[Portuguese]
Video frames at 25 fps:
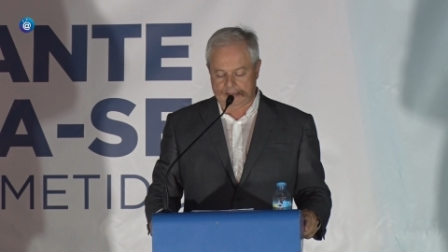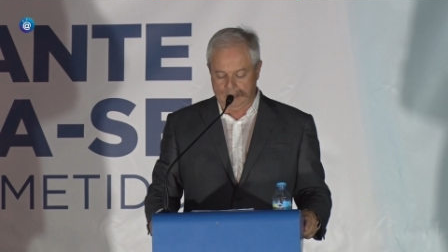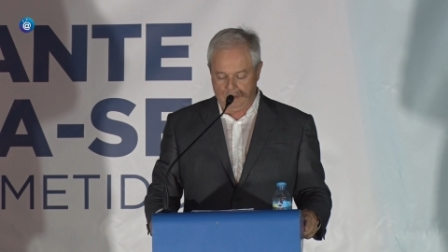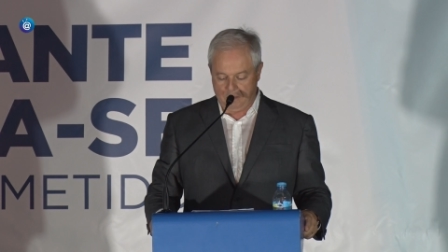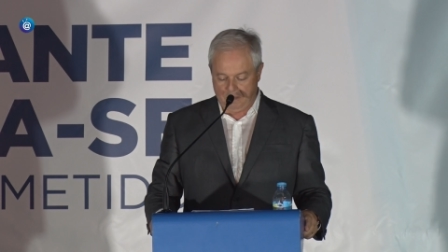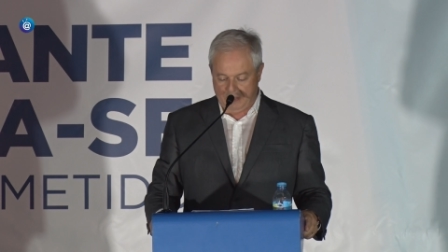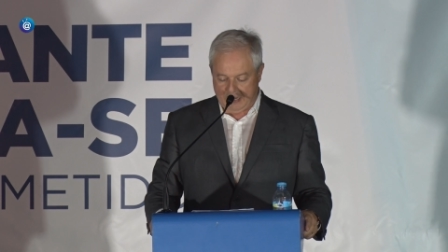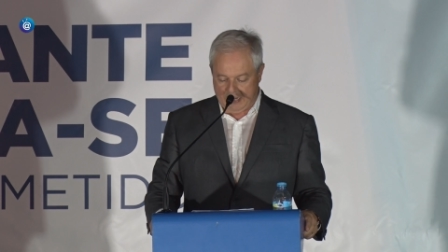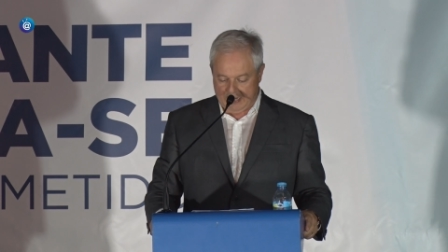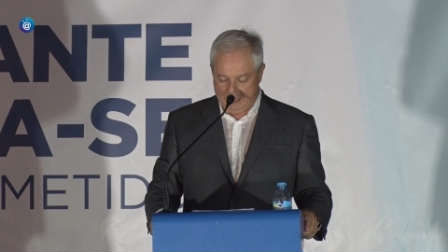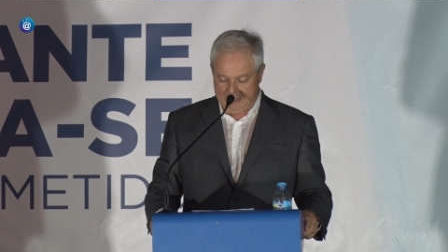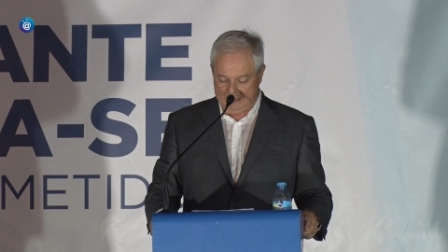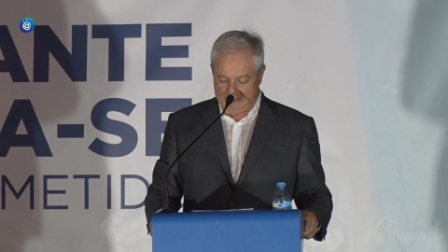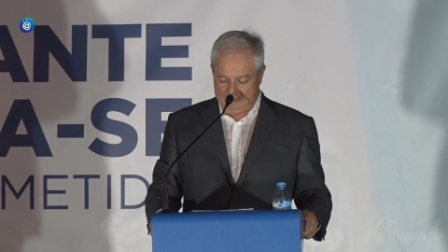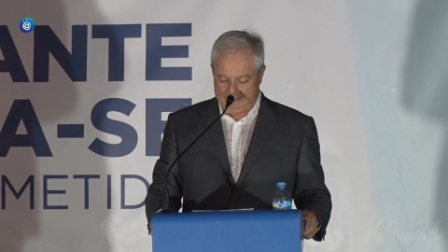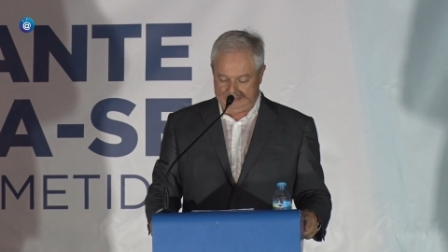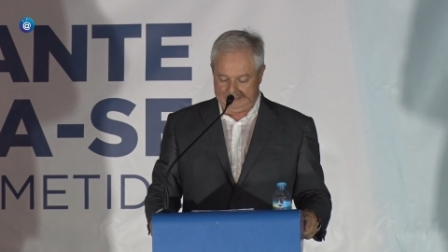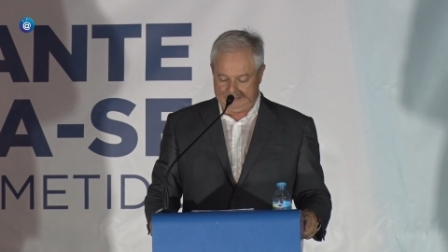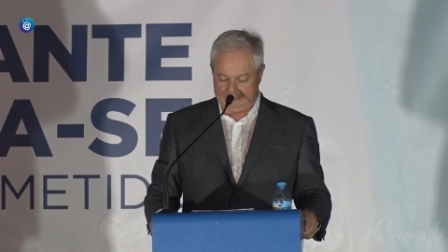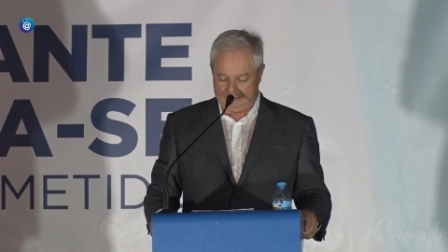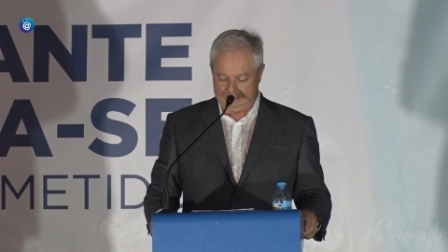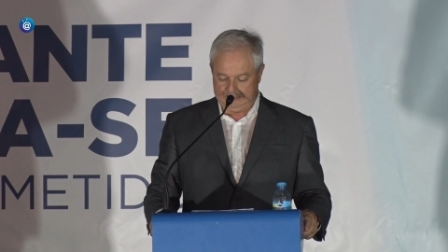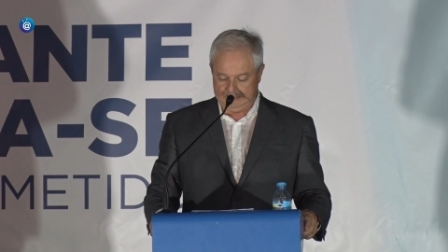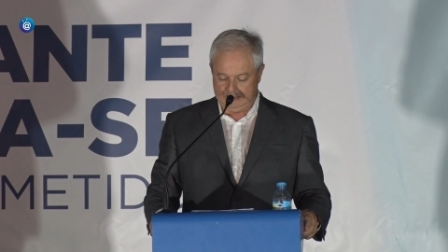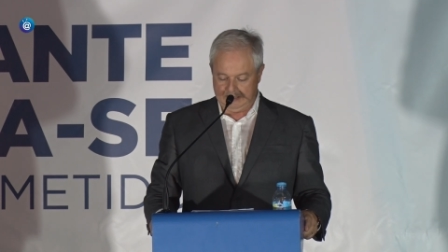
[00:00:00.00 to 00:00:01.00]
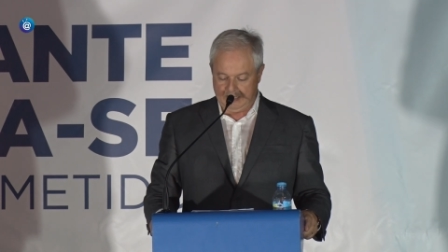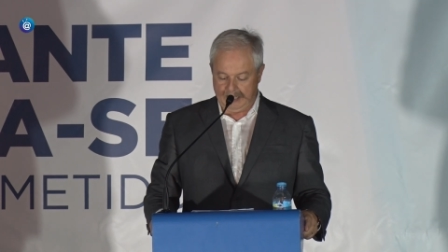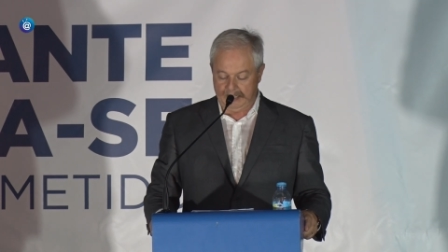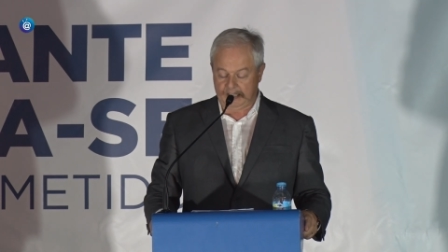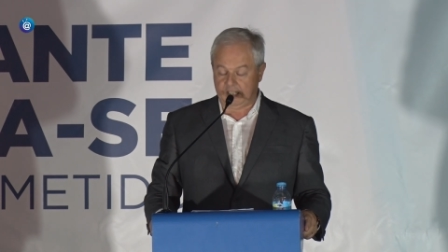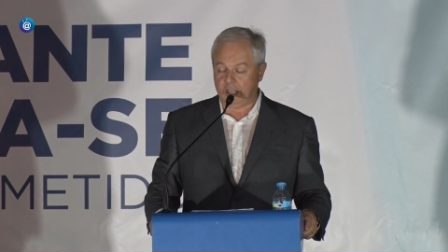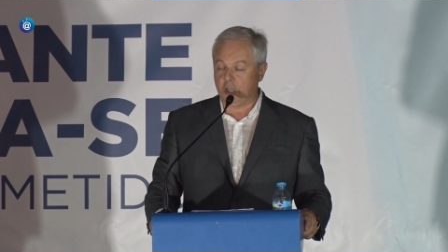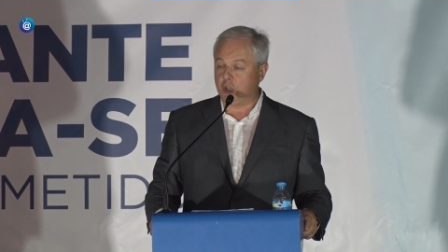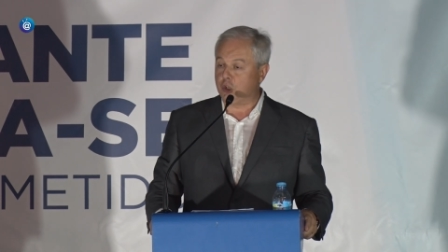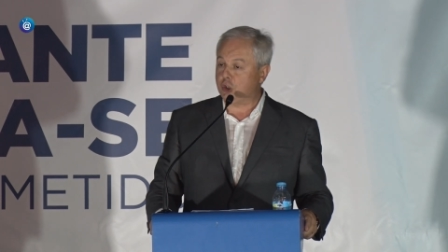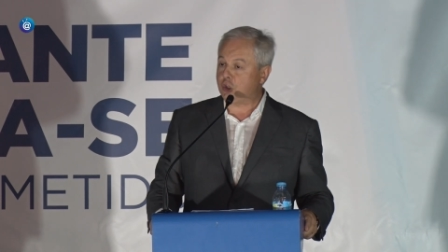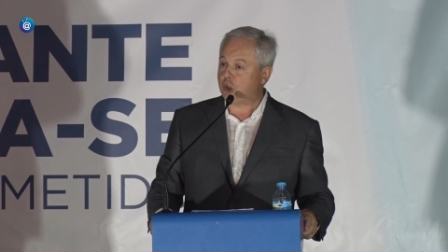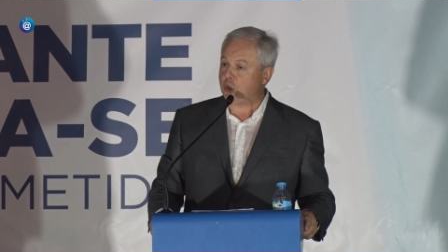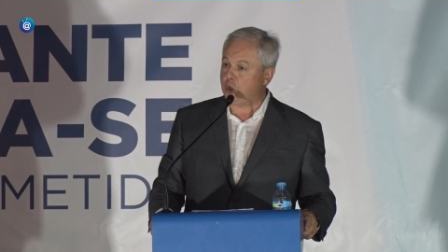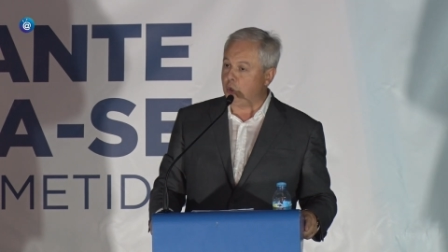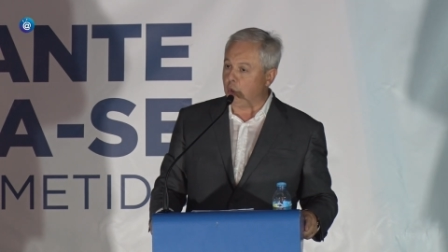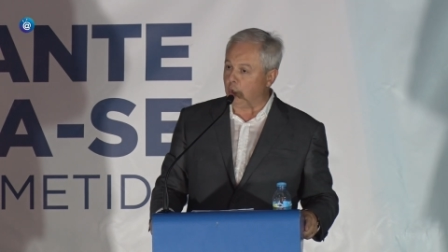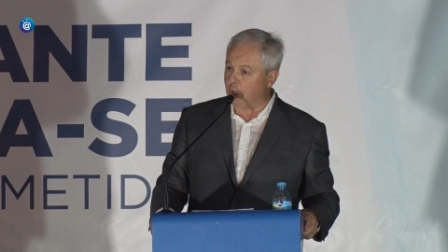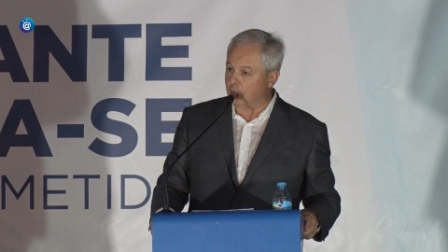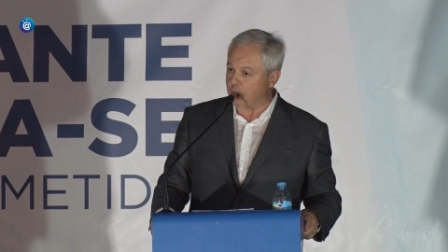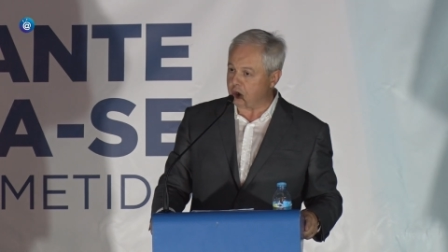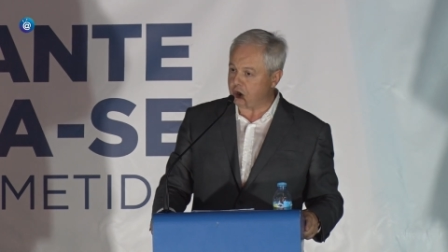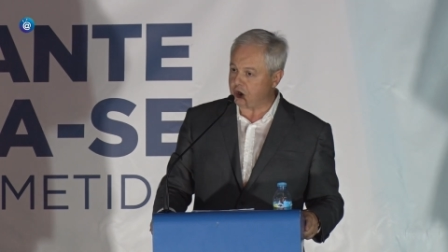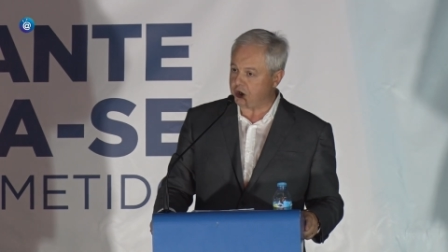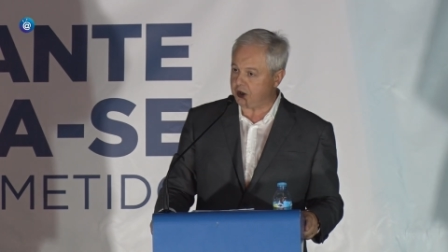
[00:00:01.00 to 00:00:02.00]
também aqueles que
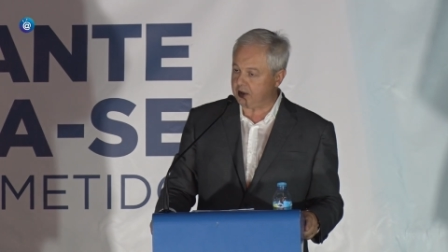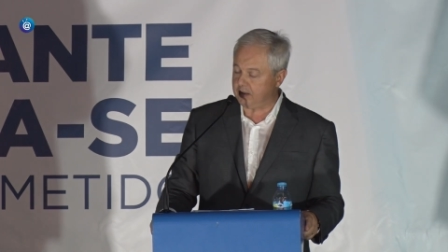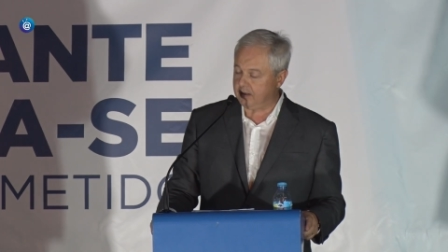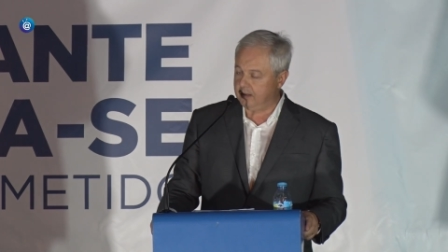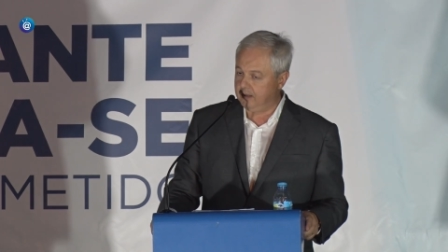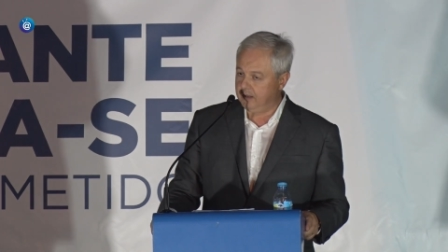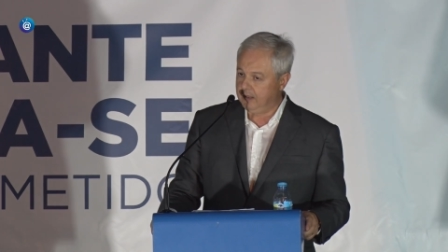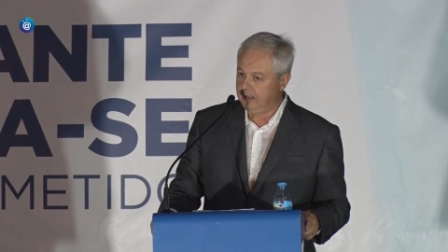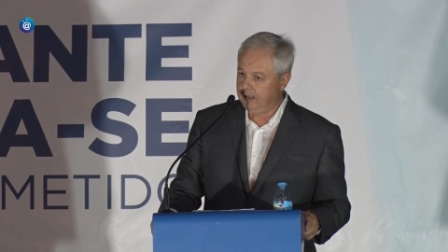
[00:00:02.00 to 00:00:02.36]
hoje